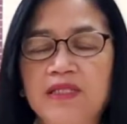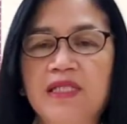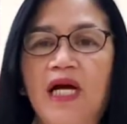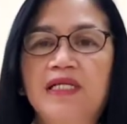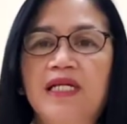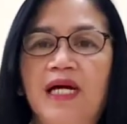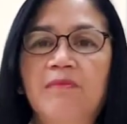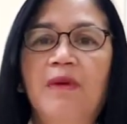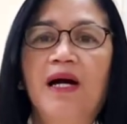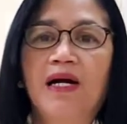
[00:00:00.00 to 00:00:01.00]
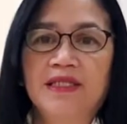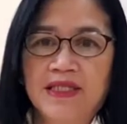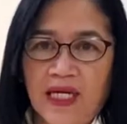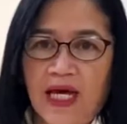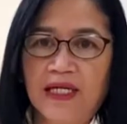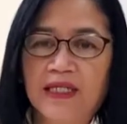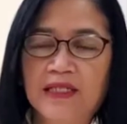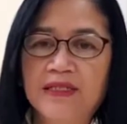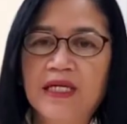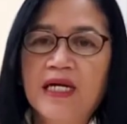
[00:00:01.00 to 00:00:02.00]
sa kanilang mga
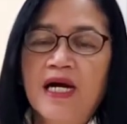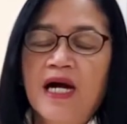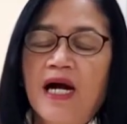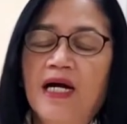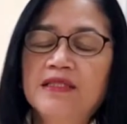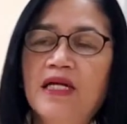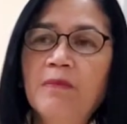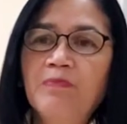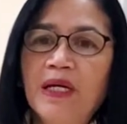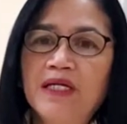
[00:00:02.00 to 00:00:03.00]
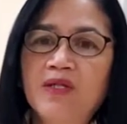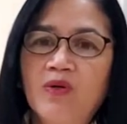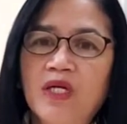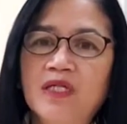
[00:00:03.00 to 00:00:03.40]
kasalanan at ang Panginoong